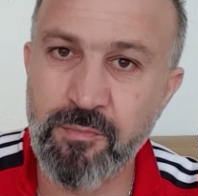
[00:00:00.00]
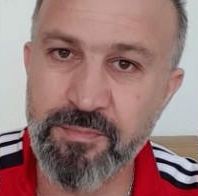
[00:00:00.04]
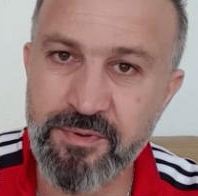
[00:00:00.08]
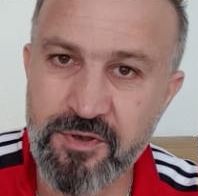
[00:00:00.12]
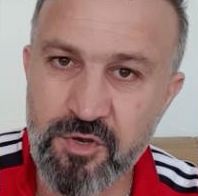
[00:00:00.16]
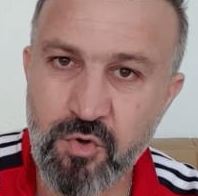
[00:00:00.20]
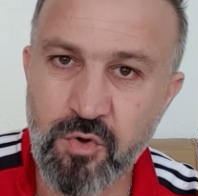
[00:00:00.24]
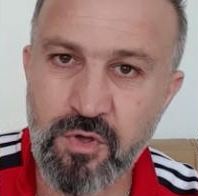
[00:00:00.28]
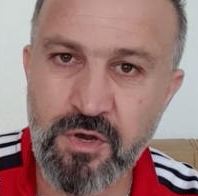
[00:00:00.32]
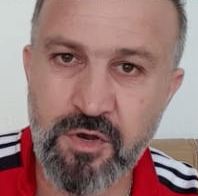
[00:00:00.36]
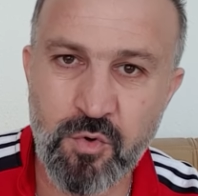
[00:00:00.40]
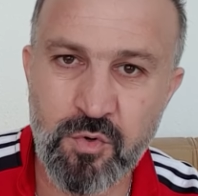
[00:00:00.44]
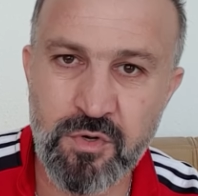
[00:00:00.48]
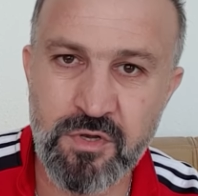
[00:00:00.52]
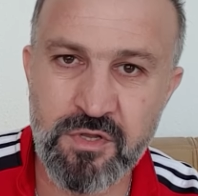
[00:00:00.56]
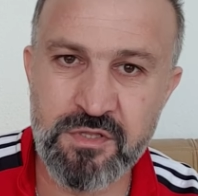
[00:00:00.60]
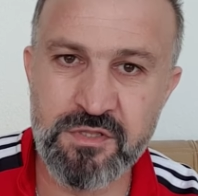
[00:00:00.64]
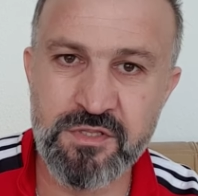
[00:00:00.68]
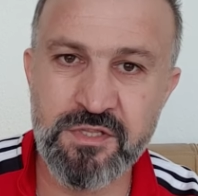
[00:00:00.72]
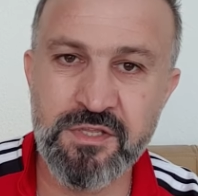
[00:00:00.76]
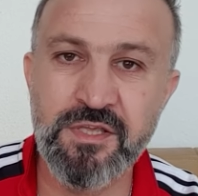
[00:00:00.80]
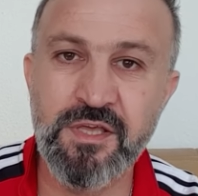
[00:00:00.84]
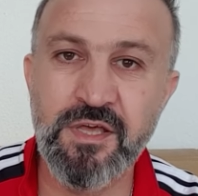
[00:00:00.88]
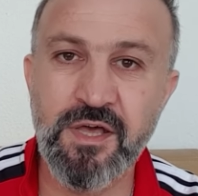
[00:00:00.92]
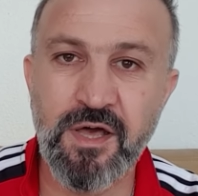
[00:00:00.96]
باللغه
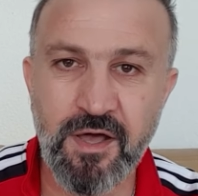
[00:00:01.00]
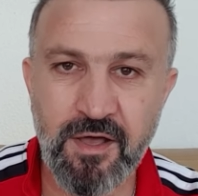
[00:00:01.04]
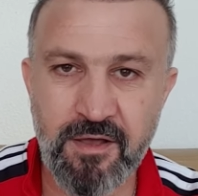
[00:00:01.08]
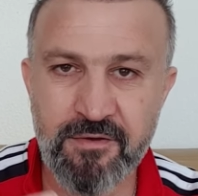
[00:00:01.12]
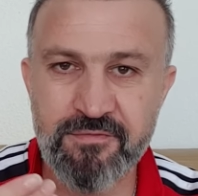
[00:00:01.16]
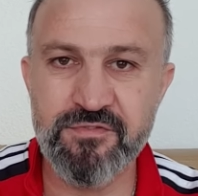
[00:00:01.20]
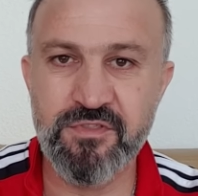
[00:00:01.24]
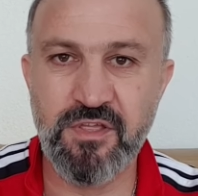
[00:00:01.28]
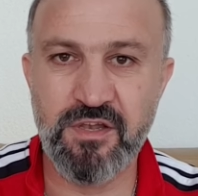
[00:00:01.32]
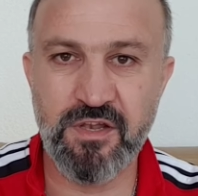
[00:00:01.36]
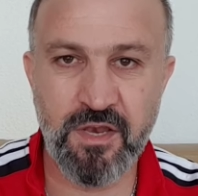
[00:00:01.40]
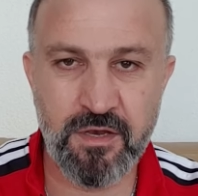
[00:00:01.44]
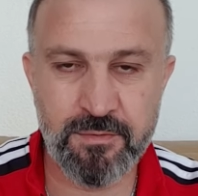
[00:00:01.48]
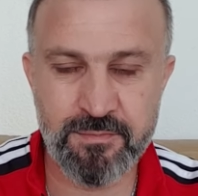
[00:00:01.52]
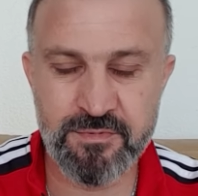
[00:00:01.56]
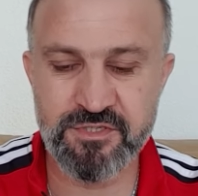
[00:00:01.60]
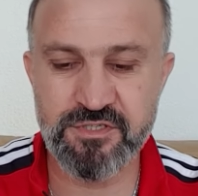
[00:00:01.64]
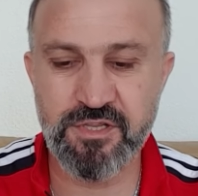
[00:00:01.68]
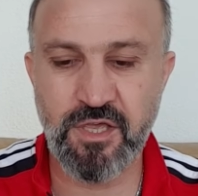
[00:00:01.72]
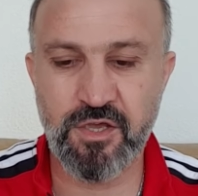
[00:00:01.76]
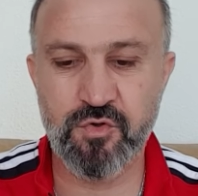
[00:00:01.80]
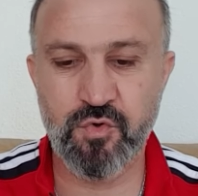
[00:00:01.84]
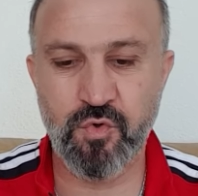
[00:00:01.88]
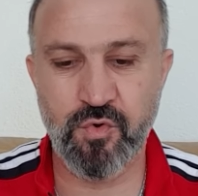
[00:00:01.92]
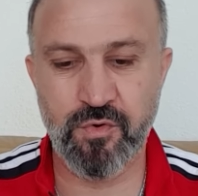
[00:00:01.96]
الهولنديه افضل انا
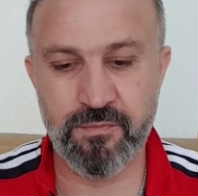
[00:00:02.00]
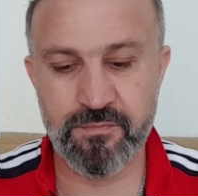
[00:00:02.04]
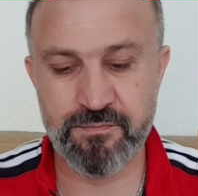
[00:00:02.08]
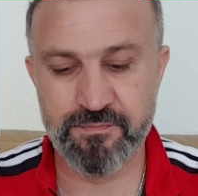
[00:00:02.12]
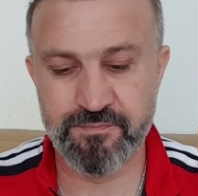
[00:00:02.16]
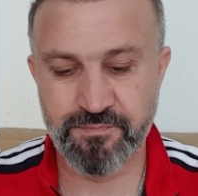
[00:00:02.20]
بنصحكم